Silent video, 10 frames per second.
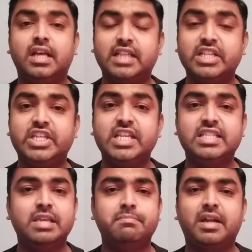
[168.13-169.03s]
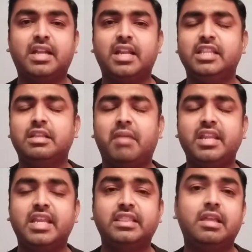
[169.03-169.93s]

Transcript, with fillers: இந்த சீஸு பட்டர் இந்த மாதிரி எந்த